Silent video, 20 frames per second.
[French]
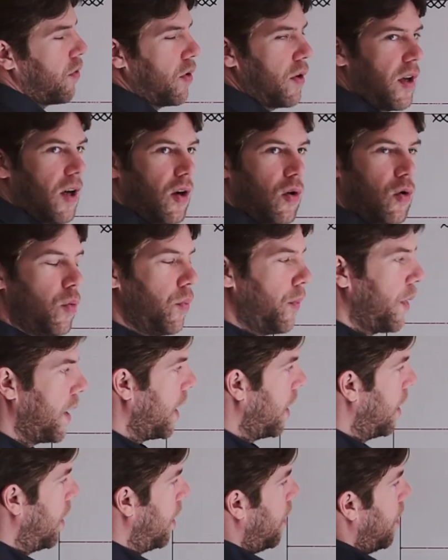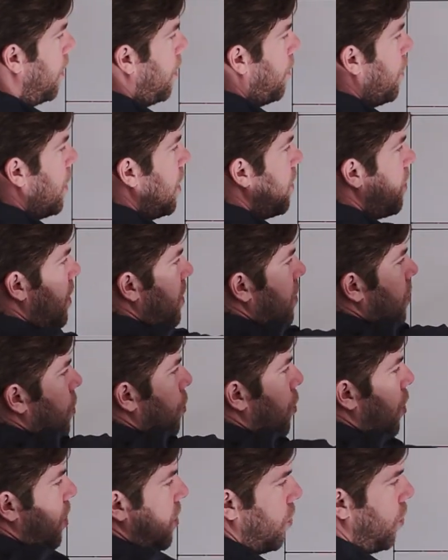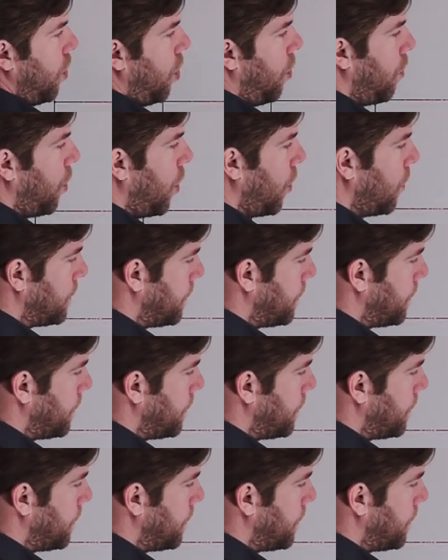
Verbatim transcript: venir couper mes faces de poinçon en plan.